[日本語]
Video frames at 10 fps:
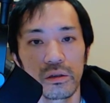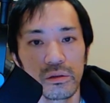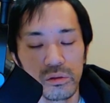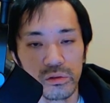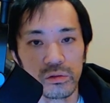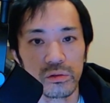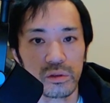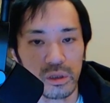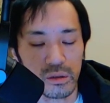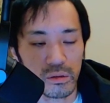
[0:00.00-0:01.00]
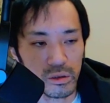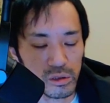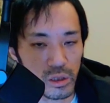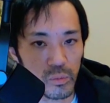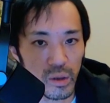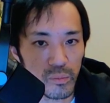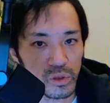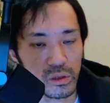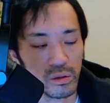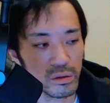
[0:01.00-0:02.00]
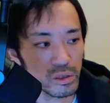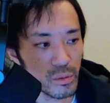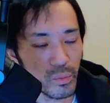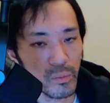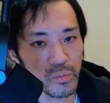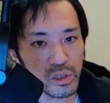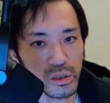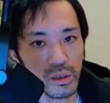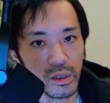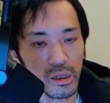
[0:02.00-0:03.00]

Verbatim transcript: それ作って、で、ステップアップステ、ステップアップして、